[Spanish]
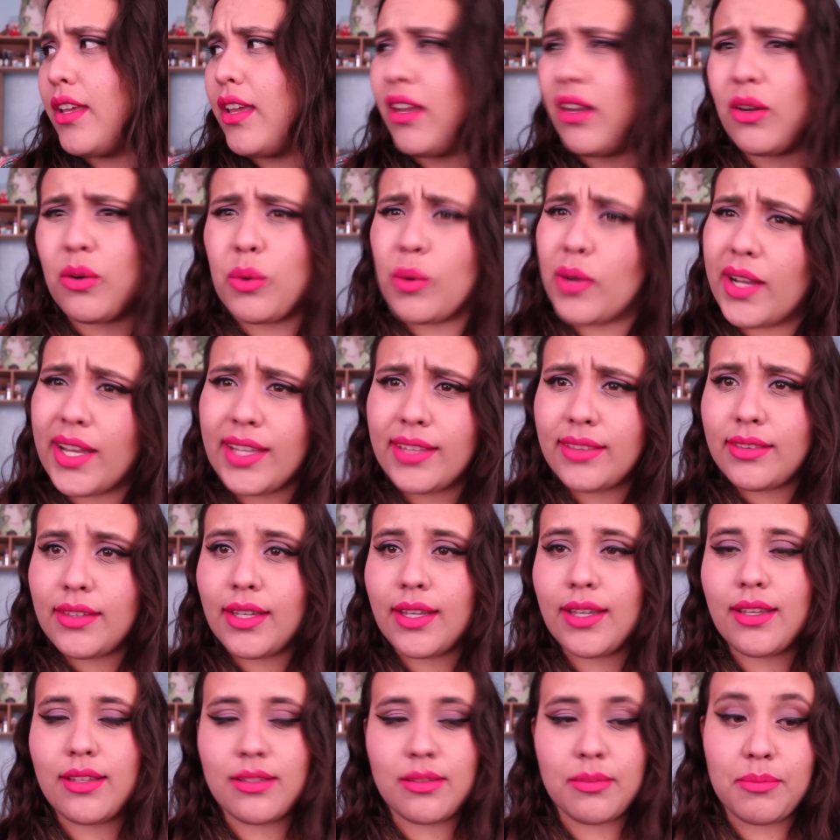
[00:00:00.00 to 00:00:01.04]
eh,
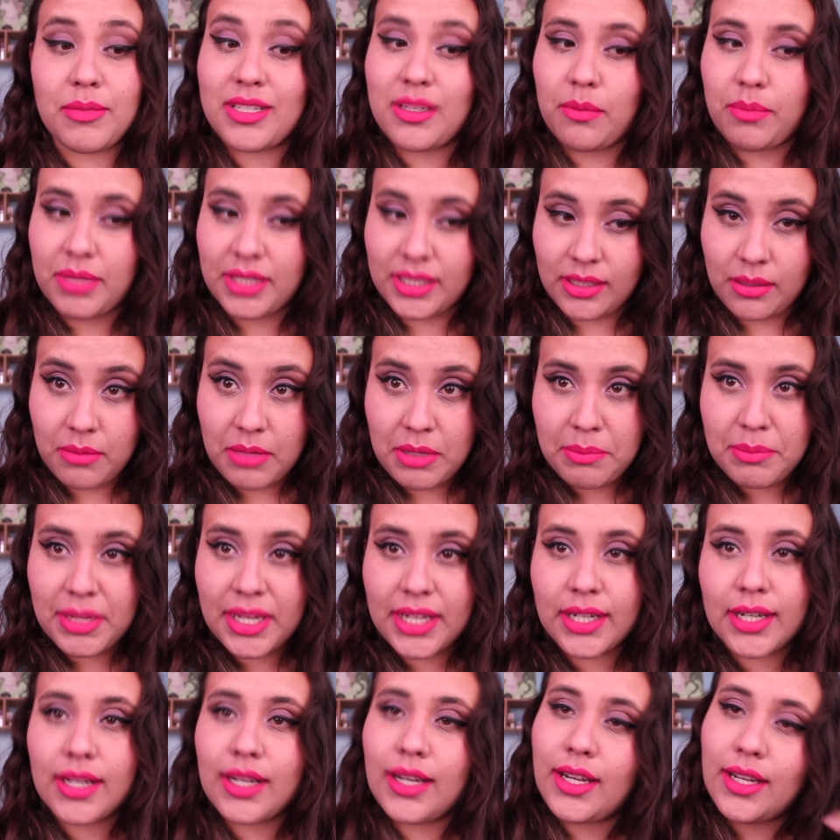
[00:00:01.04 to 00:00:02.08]
juguetes, más aparte mi
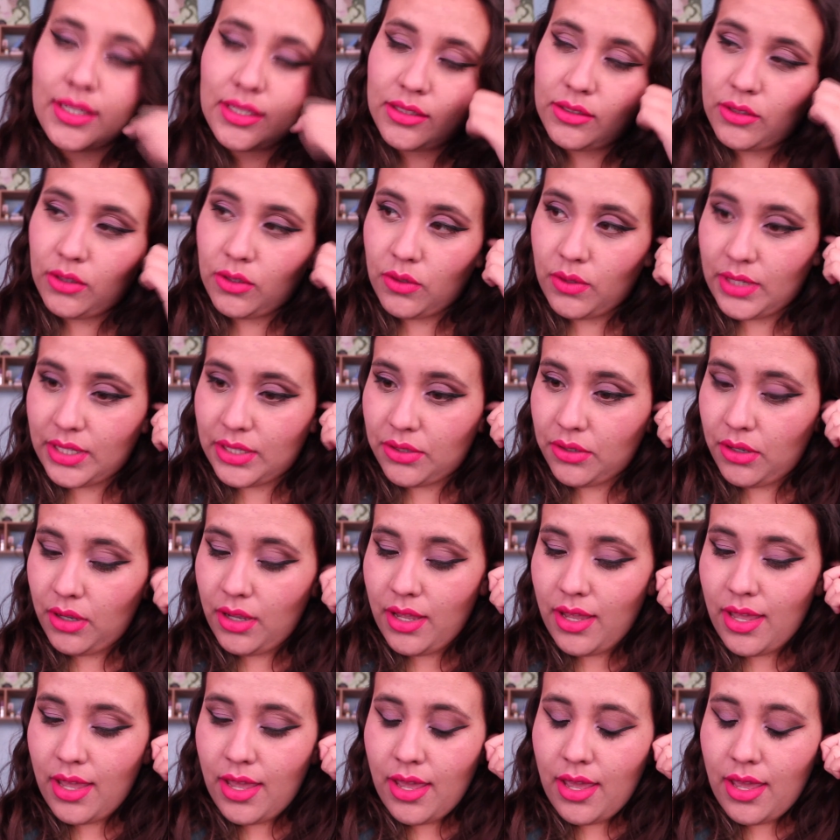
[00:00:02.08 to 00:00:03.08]
marca y todo eso,